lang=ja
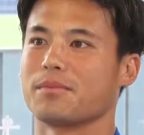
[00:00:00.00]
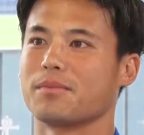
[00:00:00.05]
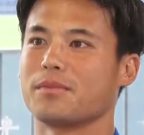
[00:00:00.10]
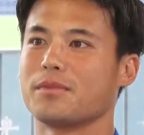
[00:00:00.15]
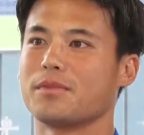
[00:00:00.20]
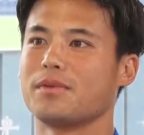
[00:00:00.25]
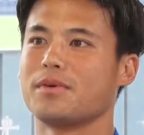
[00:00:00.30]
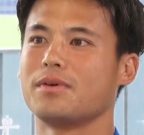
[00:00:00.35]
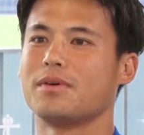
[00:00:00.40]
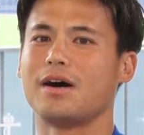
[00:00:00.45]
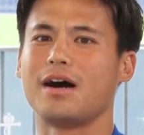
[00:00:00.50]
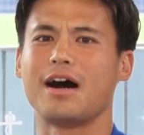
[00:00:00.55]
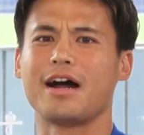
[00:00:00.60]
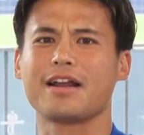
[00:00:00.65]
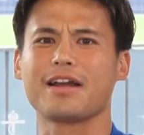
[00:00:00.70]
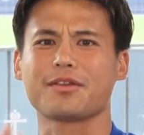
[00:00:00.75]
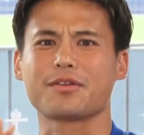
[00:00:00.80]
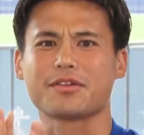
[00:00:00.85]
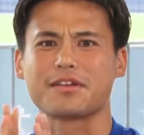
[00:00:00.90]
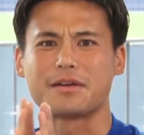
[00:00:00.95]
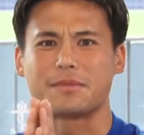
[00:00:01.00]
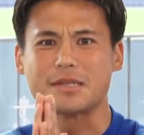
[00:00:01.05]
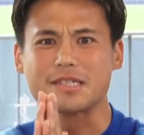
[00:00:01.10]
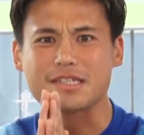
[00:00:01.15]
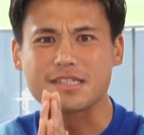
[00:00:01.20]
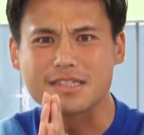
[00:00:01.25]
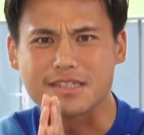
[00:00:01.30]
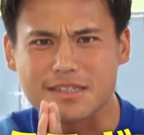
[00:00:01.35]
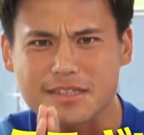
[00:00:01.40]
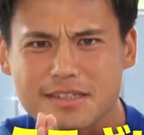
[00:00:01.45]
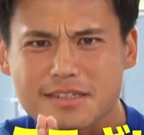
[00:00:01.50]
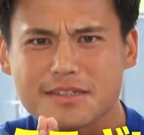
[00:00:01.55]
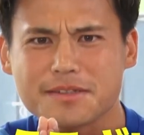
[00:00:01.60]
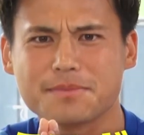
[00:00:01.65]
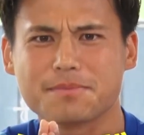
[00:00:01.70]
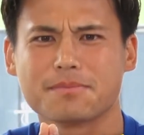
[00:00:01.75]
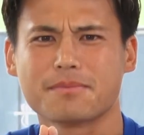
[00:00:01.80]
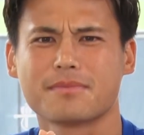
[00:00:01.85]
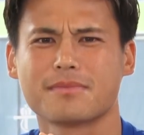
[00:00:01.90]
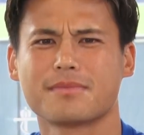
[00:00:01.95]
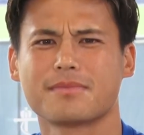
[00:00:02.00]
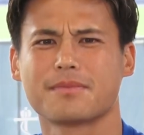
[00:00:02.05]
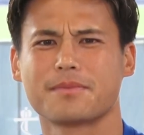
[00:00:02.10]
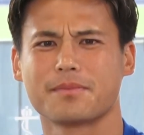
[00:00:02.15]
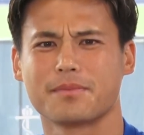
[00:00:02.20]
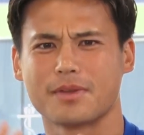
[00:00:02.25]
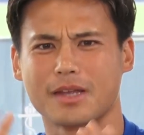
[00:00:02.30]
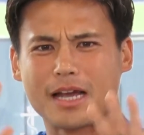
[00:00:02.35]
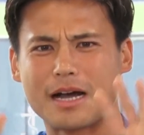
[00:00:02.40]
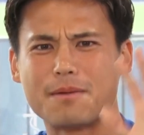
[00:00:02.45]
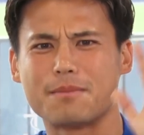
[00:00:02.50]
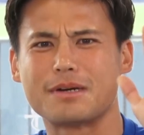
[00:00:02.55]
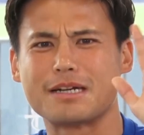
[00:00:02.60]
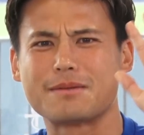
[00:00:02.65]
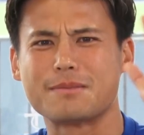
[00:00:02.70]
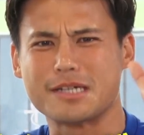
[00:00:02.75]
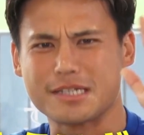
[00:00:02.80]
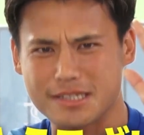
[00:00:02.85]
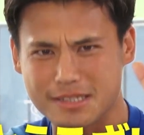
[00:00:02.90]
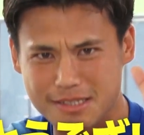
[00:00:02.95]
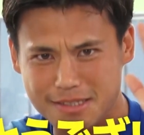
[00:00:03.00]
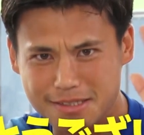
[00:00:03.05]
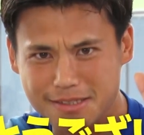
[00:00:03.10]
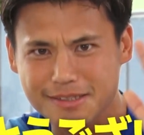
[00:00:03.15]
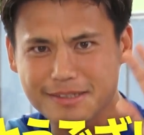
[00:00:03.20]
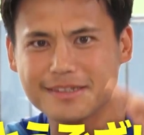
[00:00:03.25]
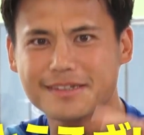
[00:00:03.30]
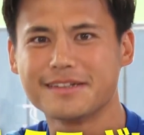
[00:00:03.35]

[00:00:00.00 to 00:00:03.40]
い。もうありがとうございます頑張ります